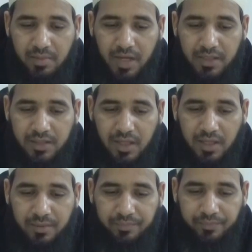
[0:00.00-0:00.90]

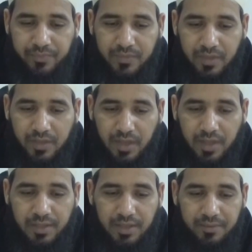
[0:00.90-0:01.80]
أعطاه
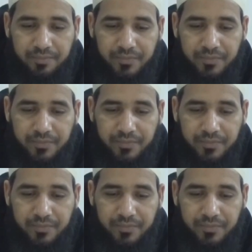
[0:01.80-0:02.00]
هذا